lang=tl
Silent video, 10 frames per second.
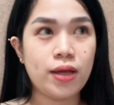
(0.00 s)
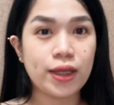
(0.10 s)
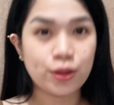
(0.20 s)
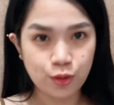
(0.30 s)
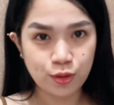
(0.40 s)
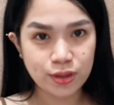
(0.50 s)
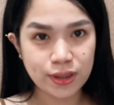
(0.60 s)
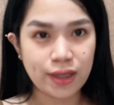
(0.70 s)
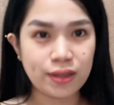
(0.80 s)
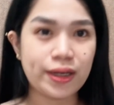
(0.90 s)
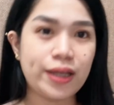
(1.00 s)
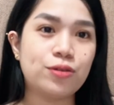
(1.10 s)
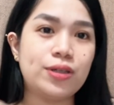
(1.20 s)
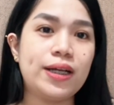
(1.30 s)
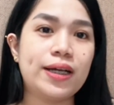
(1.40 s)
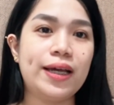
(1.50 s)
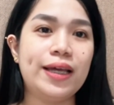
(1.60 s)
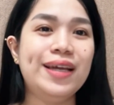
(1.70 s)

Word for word: Eto, sige, try ko ilagay.